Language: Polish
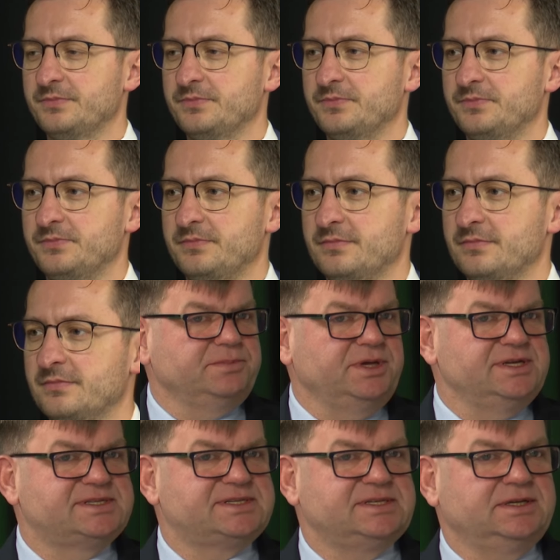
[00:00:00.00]
No też to
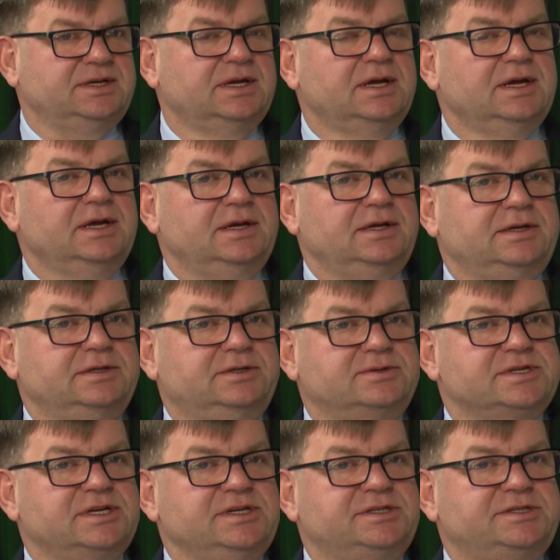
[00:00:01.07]
miejsce, e,
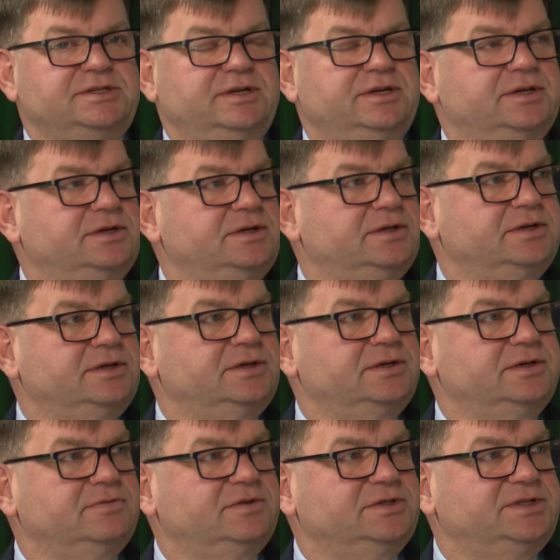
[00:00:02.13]
to zajście
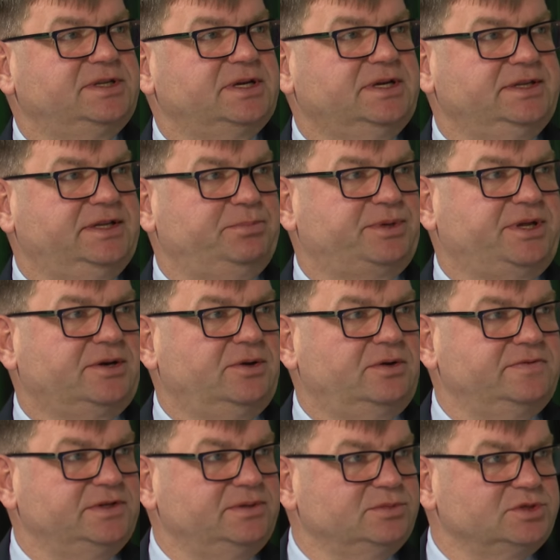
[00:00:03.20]
e, właśnie takie
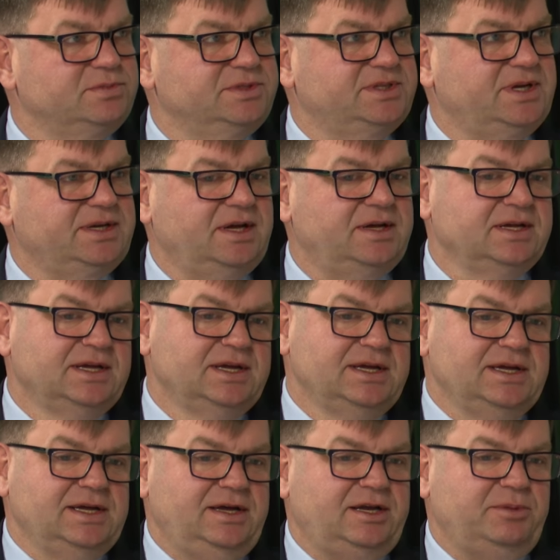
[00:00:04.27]
deptakowe, to może być taka
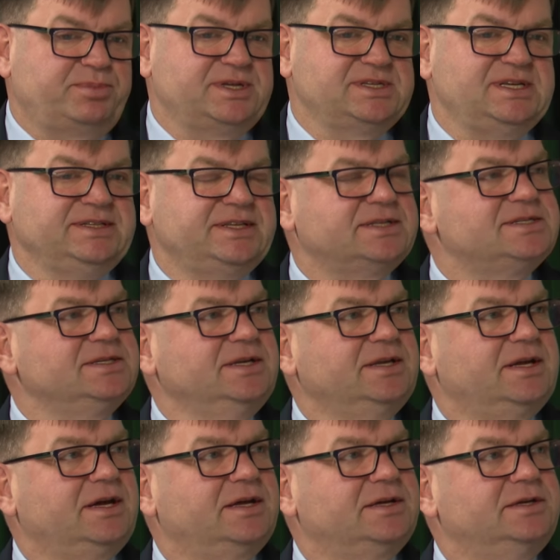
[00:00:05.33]

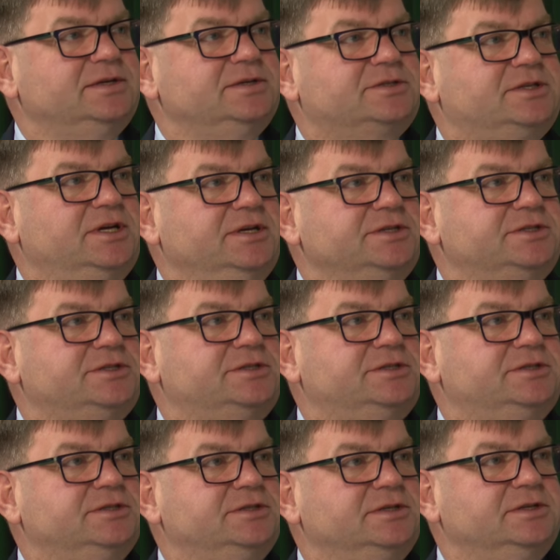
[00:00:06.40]
reprezentacyjna e,
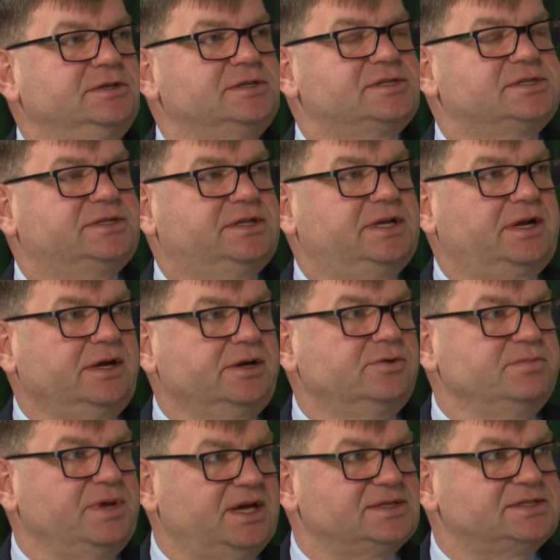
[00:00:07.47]
część
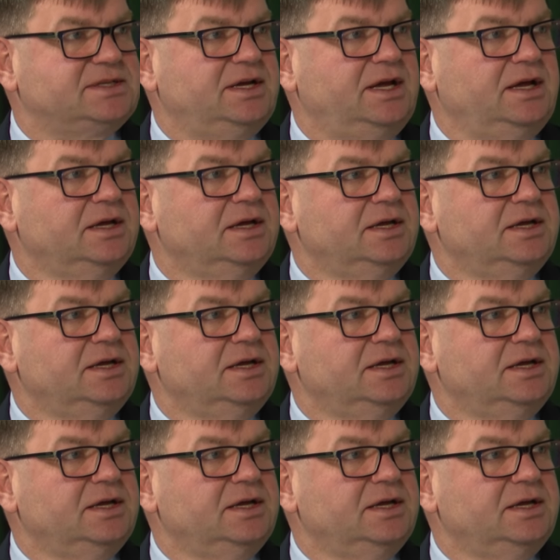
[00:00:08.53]
starego miasta,